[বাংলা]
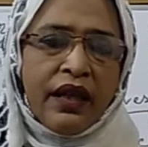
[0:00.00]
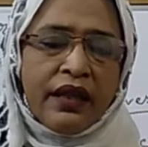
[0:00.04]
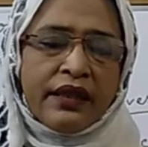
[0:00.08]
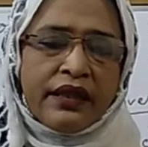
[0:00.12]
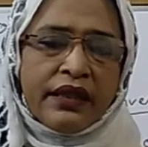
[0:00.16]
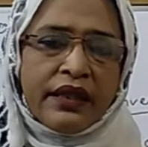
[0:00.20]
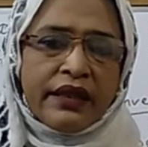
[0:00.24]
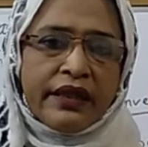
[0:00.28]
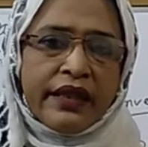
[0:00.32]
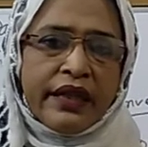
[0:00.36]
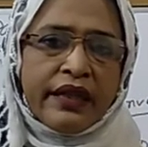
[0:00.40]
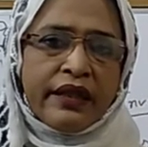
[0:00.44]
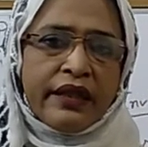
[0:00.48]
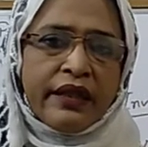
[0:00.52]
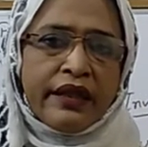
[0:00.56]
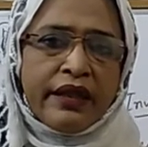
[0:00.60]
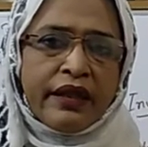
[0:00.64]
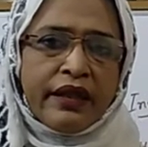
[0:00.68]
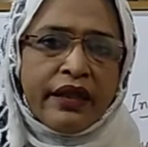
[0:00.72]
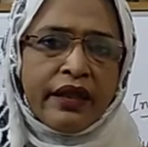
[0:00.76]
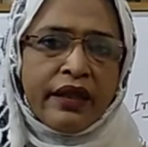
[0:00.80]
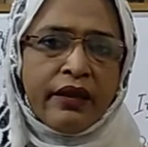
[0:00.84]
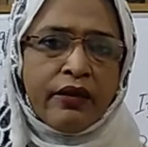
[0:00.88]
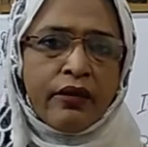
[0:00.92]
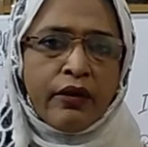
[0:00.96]
সেই
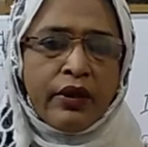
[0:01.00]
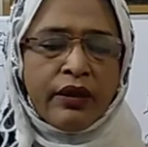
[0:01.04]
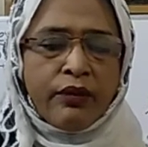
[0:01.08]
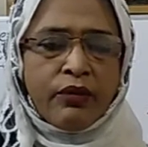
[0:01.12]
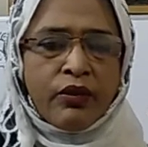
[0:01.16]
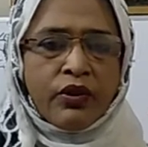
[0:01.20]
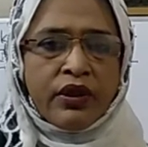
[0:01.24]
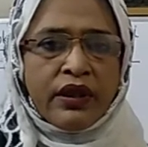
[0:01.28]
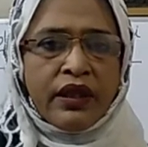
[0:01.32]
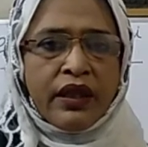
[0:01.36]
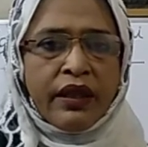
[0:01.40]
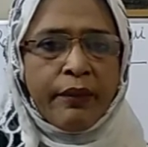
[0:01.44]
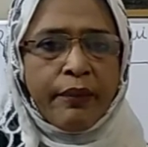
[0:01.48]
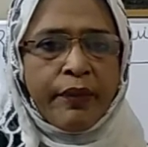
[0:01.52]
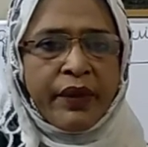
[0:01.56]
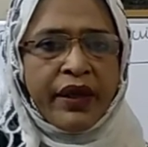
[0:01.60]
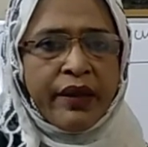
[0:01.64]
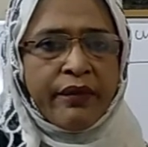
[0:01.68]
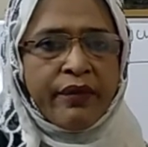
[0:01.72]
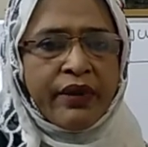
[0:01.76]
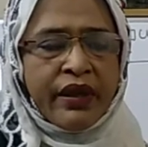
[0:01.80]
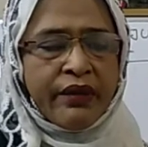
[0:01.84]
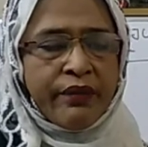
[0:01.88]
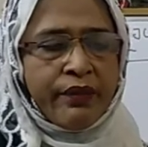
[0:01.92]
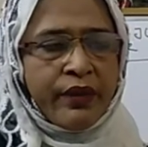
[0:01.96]
টেকনিকগুলির মধ্যে
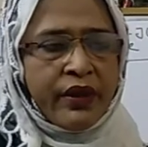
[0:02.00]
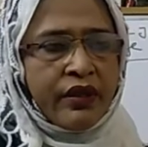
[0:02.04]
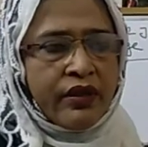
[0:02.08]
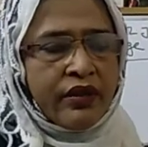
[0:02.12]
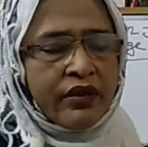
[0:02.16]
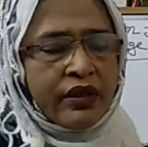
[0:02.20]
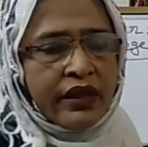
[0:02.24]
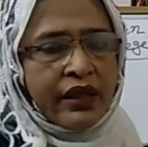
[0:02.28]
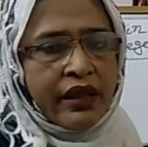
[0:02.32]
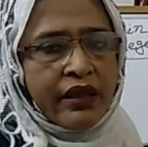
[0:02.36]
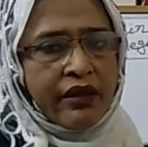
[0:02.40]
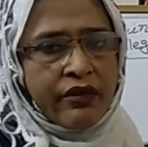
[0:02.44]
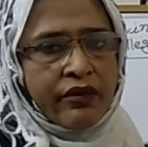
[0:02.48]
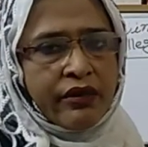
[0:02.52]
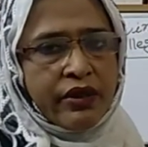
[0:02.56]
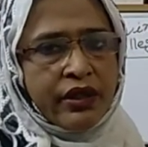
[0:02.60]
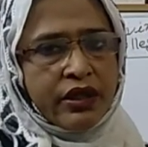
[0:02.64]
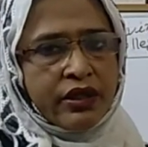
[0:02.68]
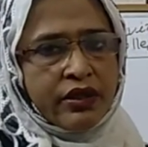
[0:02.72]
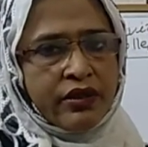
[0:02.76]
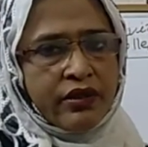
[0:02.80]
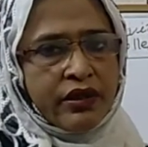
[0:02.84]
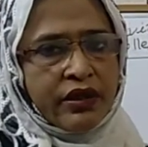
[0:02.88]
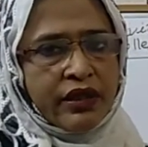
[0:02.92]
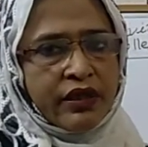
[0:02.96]
পেব্যাক পিরিয়ড
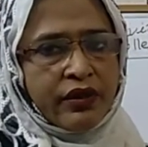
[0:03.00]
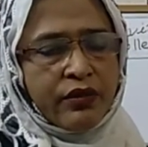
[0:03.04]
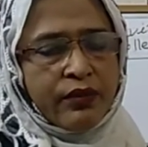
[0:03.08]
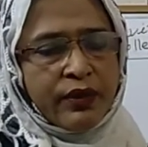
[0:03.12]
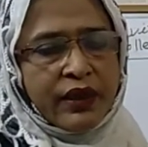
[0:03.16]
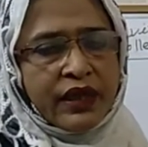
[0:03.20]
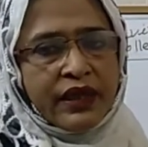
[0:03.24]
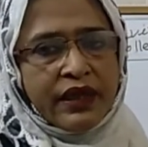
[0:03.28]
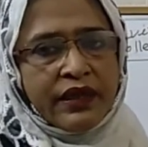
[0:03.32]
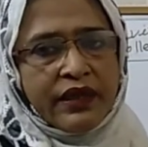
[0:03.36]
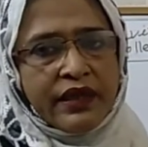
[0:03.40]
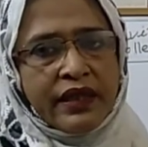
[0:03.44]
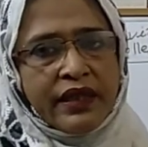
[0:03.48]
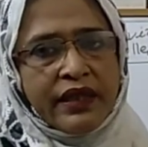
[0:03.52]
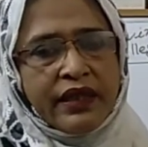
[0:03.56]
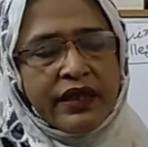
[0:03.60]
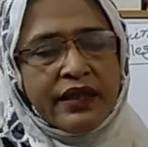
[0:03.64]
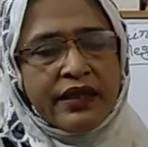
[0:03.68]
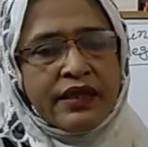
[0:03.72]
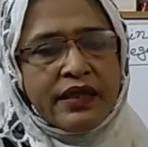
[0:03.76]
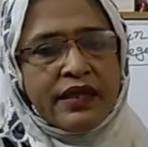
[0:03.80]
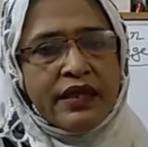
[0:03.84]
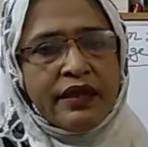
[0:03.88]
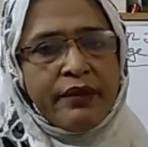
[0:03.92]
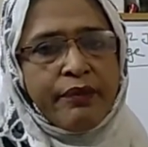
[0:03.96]
ক্যালকুলেশনটা তোমাদের
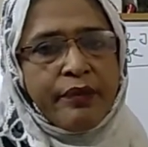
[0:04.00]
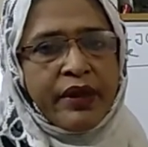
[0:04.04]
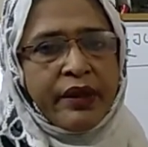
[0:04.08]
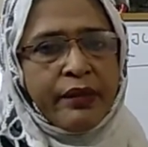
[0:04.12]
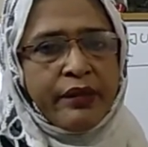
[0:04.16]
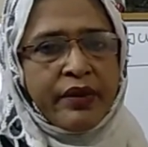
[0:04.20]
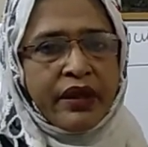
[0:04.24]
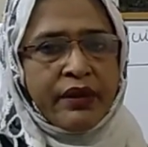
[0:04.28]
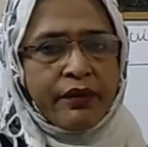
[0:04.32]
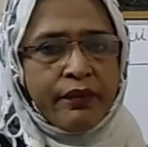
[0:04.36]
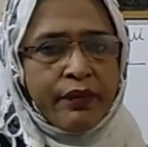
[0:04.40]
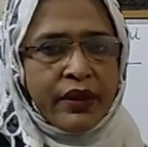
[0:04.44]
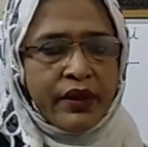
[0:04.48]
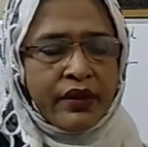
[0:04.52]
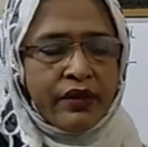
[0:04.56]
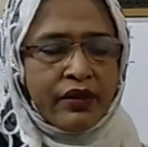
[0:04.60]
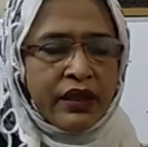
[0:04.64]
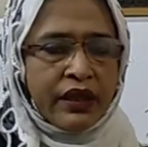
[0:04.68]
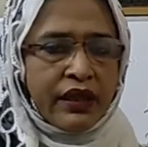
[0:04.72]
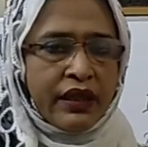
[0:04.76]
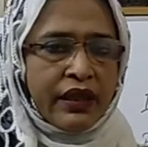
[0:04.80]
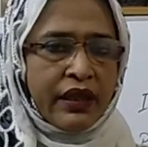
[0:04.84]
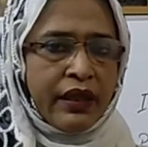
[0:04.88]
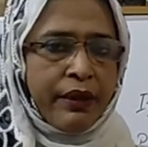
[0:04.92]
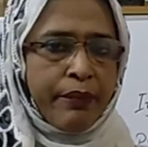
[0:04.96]
দেখিয়েছি পেব্যাক
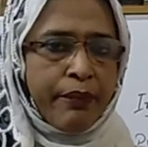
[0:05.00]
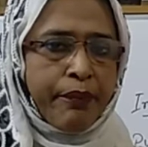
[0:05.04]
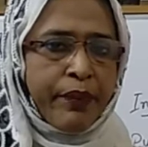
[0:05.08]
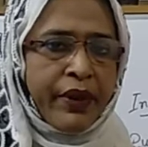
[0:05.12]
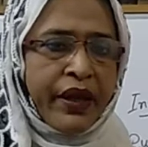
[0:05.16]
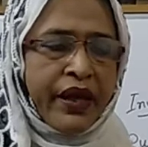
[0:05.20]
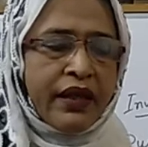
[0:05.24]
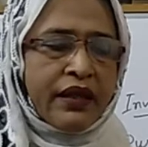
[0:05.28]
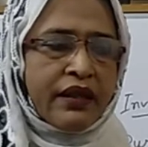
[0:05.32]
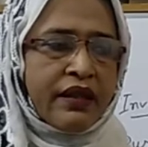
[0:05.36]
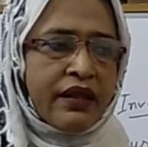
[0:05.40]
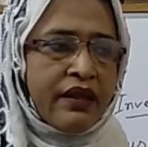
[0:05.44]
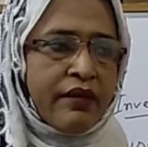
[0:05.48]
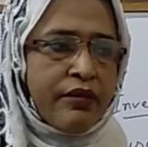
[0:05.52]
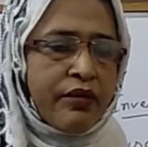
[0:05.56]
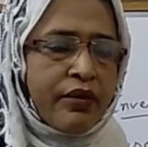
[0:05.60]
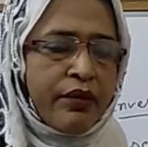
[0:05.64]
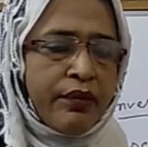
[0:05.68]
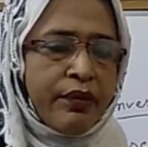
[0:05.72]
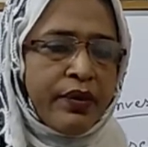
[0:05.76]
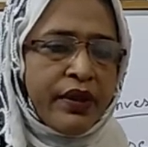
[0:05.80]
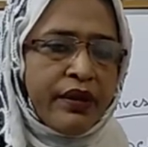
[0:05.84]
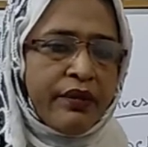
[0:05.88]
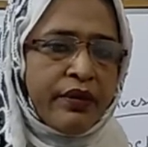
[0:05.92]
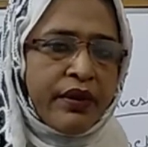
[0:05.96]
পিরিয়ডের ইম্প্যাক্ট এবং
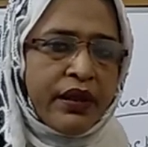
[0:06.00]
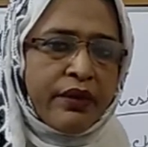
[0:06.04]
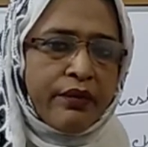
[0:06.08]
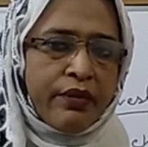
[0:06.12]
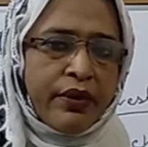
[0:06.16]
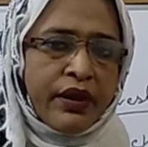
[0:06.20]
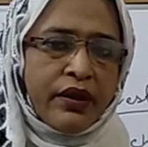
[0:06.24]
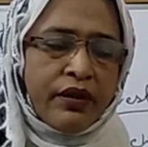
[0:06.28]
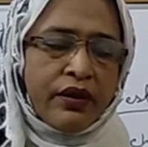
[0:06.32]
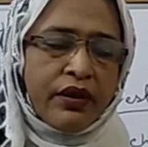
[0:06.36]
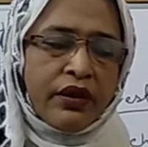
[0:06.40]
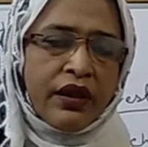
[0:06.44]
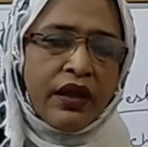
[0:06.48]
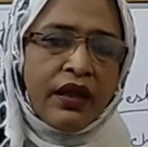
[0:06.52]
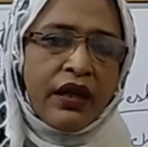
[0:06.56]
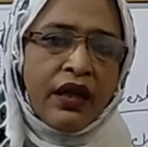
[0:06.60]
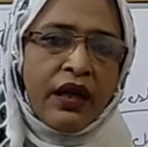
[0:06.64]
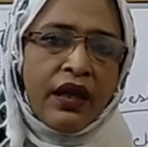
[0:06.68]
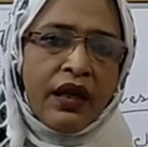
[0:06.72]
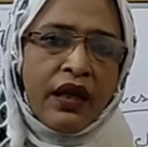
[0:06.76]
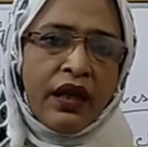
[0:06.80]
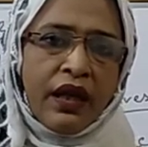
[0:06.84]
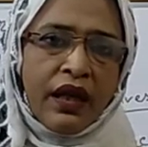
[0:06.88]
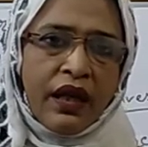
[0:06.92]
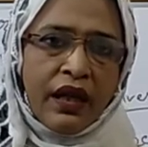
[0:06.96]
পেব্যাক পিরিয়ড
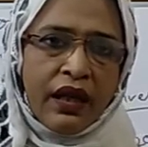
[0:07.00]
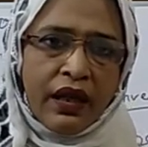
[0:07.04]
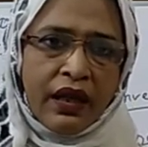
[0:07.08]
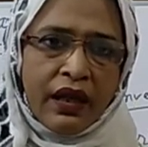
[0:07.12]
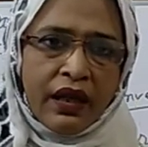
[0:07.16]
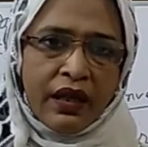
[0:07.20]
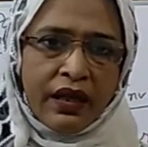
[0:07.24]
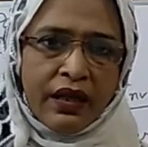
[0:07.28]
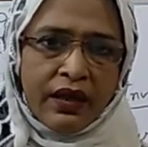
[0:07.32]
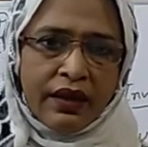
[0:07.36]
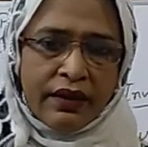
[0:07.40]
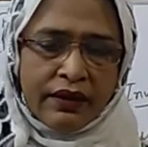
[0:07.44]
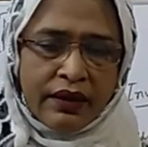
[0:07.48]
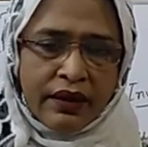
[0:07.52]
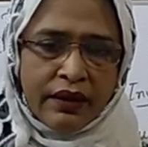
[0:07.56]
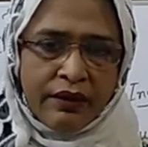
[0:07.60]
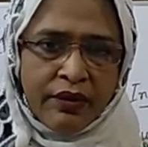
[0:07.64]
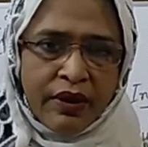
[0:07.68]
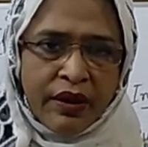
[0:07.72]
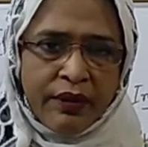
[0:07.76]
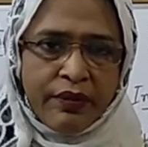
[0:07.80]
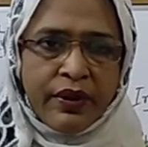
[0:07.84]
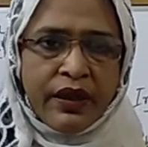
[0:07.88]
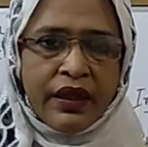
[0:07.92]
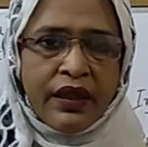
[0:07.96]

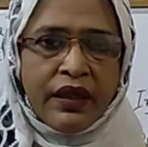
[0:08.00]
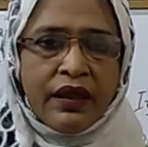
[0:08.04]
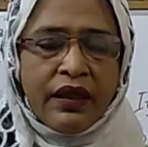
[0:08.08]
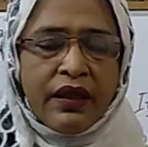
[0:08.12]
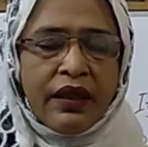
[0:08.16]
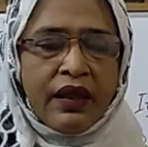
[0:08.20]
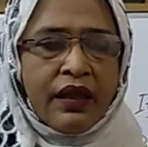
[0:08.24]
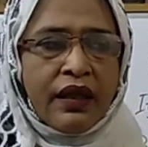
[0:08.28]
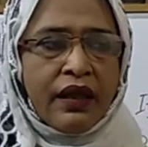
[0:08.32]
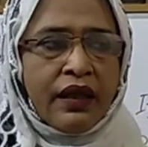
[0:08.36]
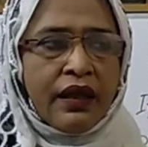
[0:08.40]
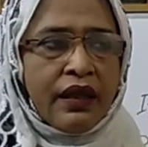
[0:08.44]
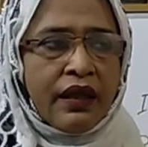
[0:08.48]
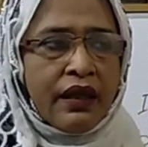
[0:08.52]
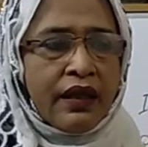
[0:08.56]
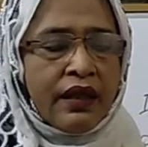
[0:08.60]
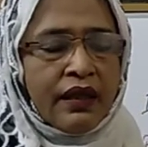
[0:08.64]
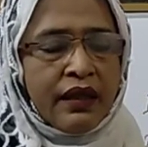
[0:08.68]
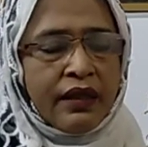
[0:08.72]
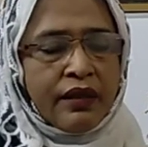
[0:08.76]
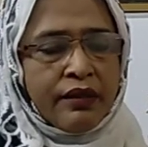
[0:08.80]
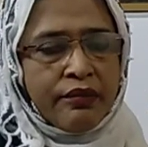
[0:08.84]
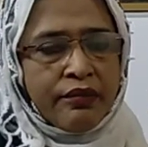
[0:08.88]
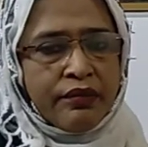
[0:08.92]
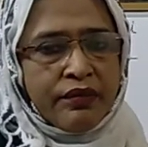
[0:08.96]
কীভাবে
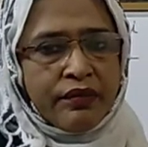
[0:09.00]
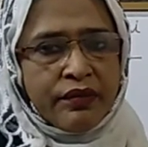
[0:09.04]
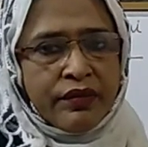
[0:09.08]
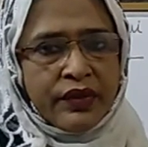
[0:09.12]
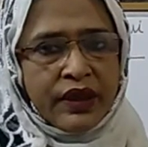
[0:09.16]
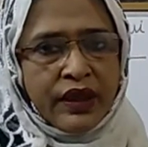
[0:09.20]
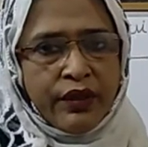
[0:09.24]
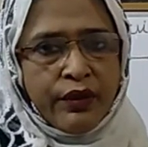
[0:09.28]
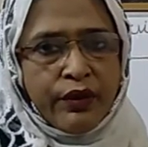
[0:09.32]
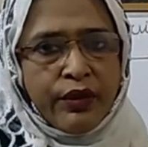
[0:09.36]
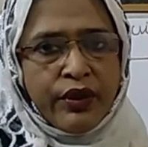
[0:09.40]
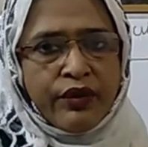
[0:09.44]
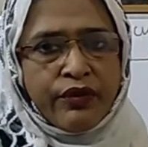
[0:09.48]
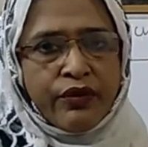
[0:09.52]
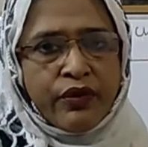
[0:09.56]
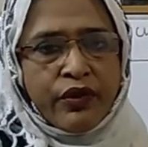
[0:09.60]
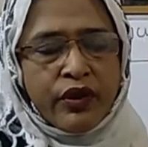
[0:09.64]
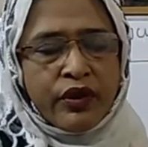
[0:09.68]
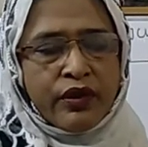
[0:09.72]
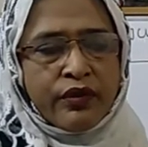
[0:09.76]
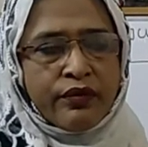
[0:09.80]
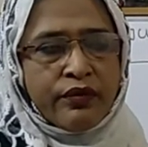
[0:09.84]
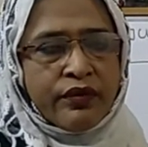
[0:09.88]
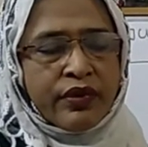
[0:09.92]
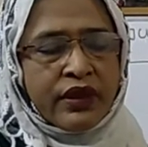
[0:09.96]

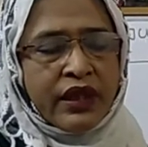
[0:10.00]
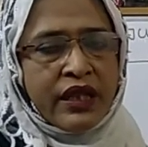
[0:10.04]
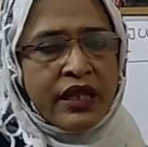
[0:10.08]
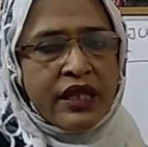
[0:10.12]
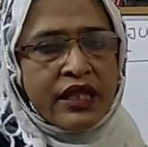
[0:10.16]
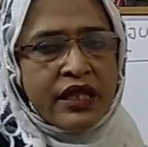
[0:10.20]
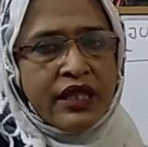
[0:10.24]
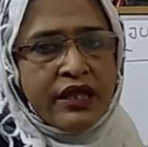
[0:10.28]
ইউনিফর্ম ক্যাশ